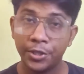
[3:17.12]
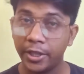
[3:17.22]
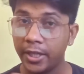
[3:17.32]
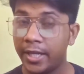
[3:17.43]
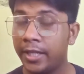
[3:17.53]

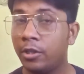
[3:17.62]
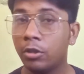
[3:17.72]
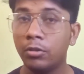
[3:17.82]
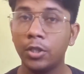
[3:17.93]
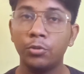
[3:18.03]
সেটা এই
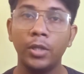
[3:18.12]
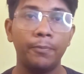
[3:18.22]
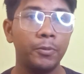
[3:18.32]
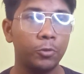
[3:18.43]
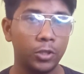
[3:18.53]
ঘটনা শুনলে
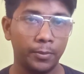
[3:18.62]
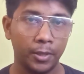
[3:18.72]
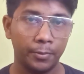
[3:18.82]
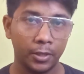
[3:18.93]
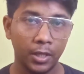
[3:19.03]
আপনি বুঝতে
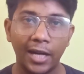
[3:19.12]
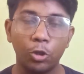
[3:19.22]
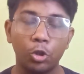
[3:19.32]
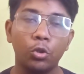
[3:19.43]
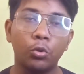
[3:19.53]
পারবেন
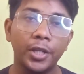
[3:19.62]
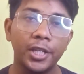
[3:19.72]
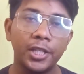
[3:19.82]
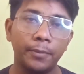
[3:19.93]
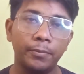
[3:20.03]
আঠারোশো কুড়ি
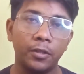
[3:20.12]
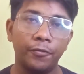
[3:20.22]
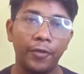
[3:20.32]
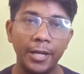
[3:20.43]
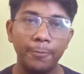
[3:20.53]
খ্রিস্টাব্দে
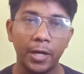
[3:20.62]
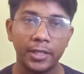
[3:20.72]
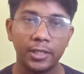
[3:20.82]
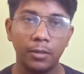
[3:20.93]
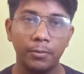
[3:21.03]
ফ্যানি
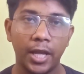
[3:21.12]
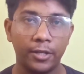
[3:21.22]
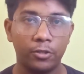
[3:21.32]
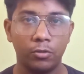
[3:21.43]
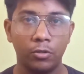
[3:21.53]
পার্কস নামে
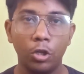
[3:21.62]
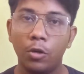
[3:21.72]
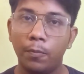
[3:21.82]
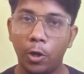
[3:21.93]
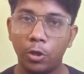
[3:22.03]
একজন
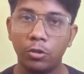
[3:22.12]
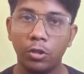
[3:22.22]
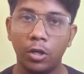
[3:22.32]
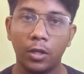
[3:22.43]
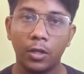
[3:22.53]

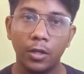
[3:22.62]
পর্যটক